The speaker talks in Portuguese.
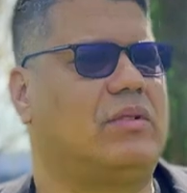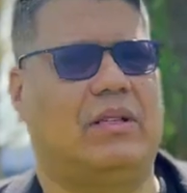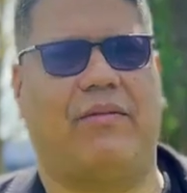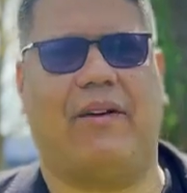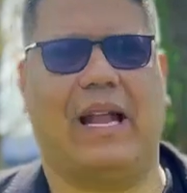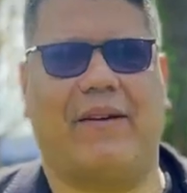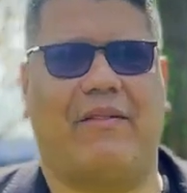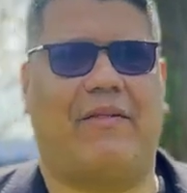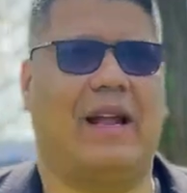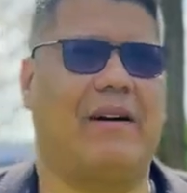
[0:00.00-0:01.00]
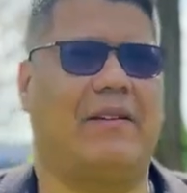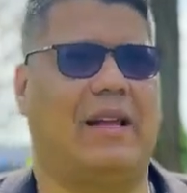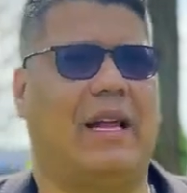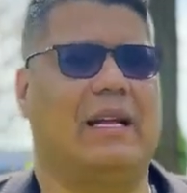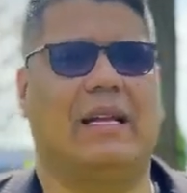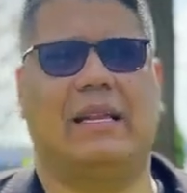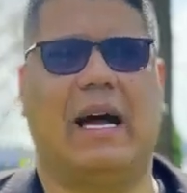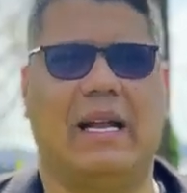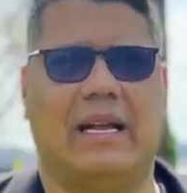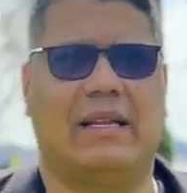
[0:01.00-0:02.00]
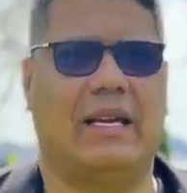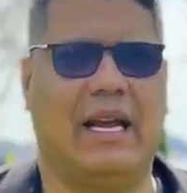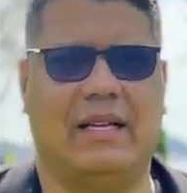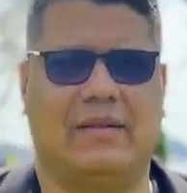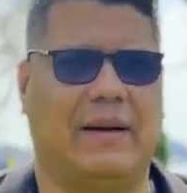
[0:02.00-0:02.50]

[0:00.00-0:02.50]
se falava, falava lá na Itália entre eles,